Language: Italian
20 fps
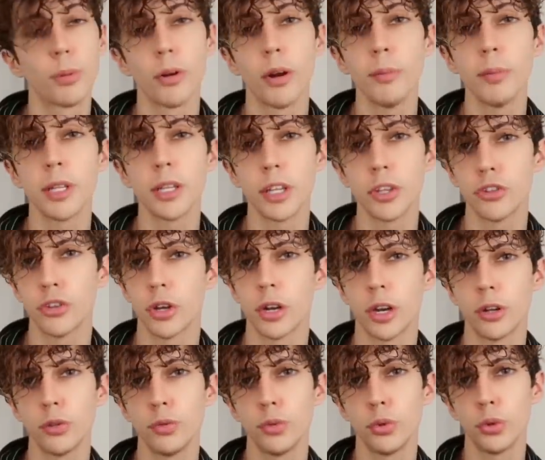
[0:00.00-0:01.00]
probabilmente ciò
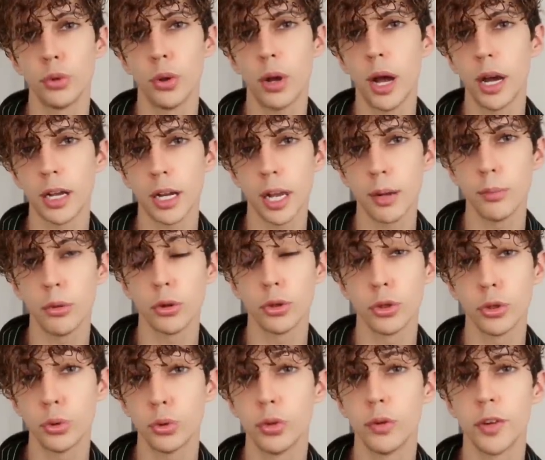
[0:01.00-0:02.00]
era dovuto anche al
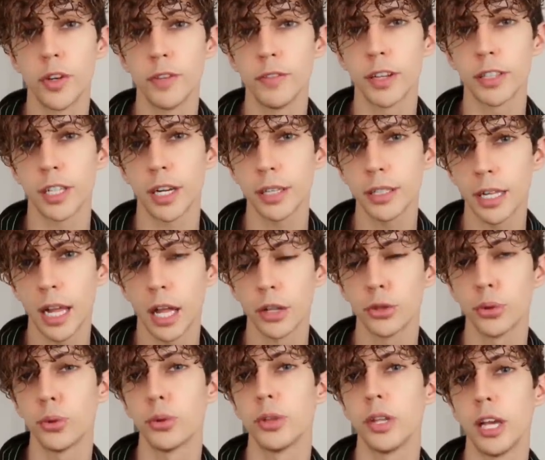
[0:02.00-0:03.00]
modo in cui veniva
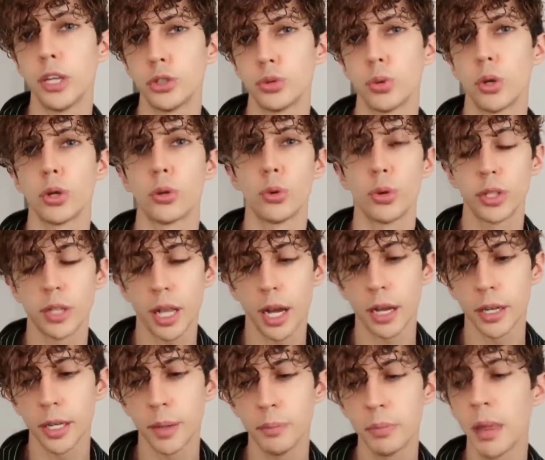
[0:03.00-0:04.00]
trattato dai suoi
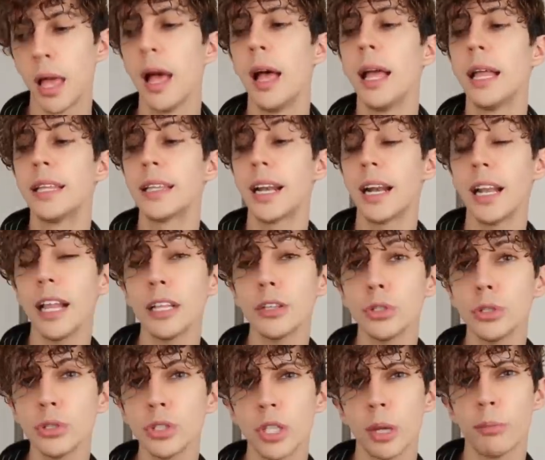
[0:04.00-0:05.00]
coetanei. Tra
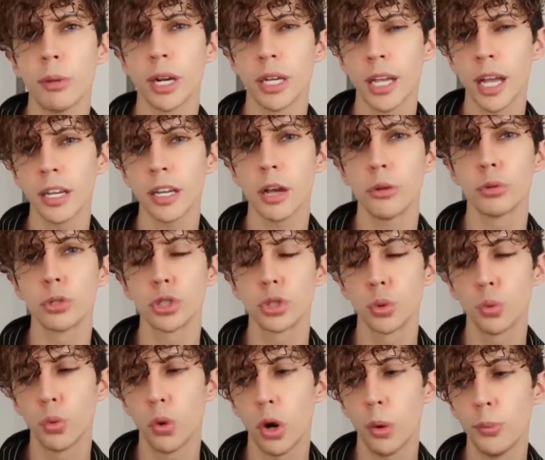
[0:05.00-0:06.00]
l'altro sembra che anche
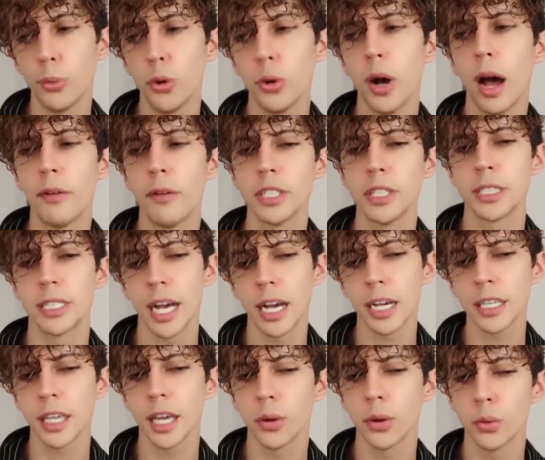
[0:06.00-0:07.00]
questo uomo avesse
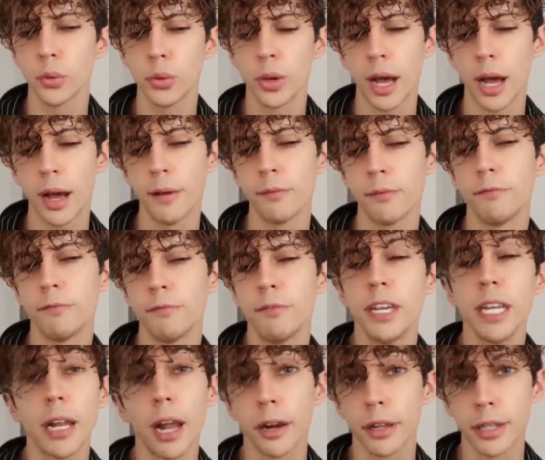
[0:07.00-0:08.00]
anche una
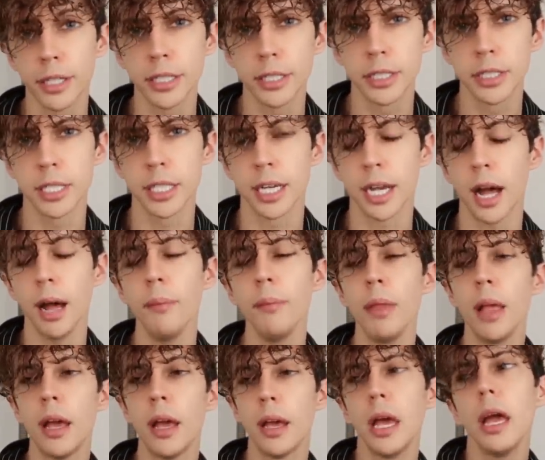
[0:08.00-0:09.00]
vena artistica
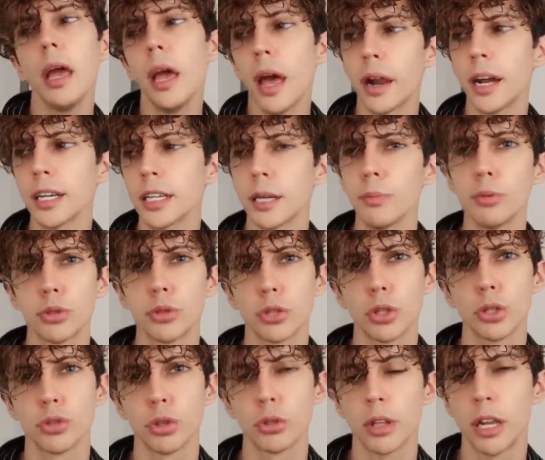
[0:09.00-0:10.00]
e era anche
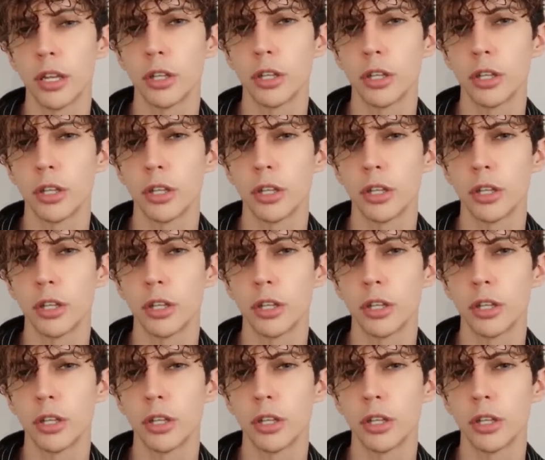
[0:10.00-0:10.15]
piuttosto